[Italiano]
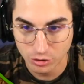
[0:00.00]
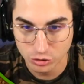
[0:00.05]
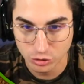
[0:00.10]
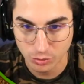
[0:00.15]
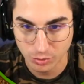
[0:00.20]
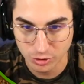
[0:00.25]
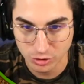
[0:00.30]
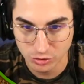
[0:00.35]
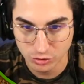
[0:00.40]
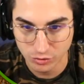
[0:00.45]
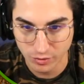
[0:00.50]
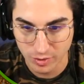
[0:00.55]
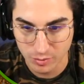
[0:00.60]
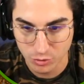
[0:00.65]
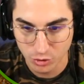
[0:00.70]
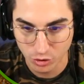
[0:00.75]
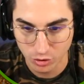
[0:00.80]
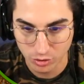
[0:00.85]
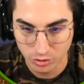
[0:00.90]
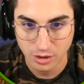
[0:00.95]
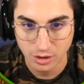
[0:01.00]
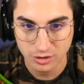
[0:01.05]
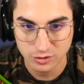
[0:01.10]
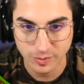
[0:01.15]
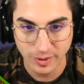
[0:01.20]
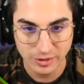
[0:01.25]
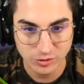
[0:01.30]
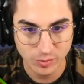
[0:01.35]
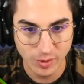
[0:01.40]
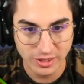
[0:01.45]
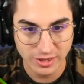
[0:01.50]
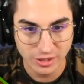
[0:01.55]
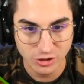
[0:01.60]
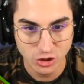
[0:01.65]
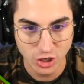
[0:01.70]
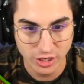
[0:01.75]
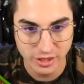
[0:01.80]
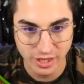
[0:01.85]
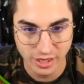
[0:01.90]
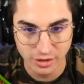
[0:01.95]
Oddio, ma dov'è il mio... Aspetta, aspetta
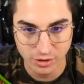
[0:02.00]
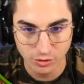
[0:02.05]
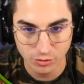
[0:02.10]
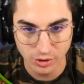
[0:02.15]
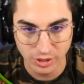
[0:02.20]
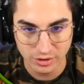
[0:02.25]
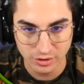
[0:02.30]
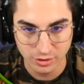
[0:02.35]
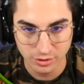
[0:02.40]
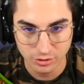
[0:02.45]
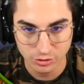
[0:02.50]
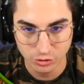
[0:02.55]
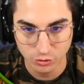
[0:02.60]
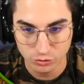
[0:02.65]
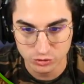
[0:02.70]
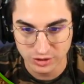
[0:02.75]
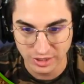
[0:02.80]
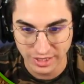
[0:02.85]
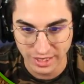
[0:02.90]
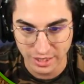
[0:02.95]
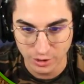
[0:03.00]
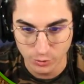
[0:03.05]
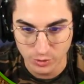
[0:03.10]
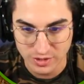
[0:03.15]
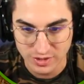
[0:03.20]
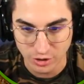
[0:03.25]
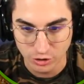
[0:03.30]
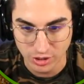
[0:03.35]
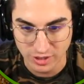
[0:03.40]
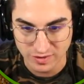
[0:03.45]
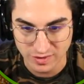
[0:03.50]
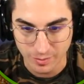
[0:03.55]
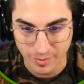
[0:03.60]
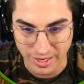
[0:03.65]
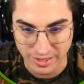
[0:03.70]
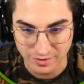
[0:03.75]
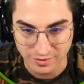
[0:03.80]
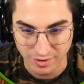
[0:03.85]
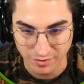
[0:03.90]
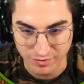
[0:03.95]
Jaden, una... devo staccare il guinzaglio da sta
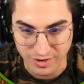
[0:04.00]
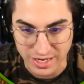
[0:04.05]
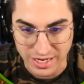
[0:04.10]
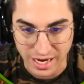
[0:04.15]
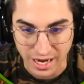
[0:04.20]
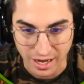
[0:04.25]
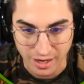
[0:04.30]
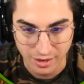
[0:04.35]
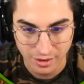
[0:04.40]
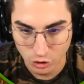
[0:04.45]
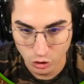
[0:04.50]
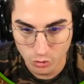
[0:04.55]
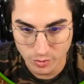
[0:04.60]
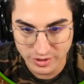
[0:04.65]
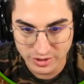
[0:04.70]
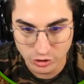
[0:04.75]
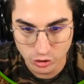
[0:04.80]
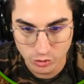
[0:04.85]
bestia. Via! Come se...